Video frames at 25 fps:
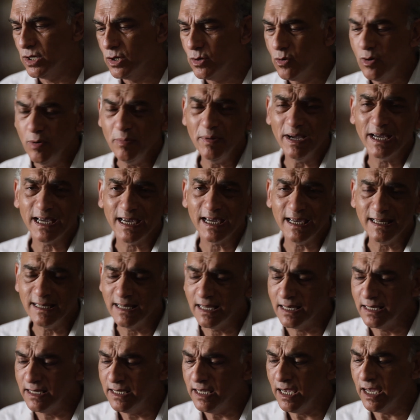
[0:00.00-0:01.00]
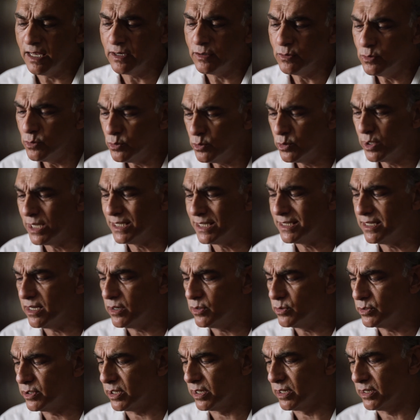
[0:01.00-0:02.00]
وما كان لي ان اوجد
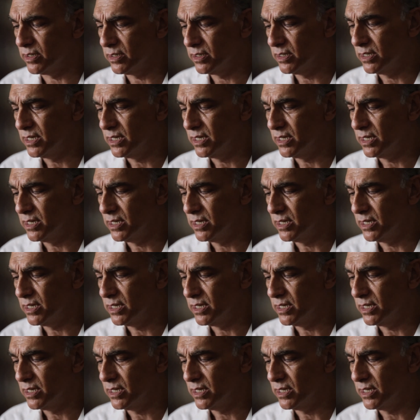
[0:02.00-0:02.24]
هنا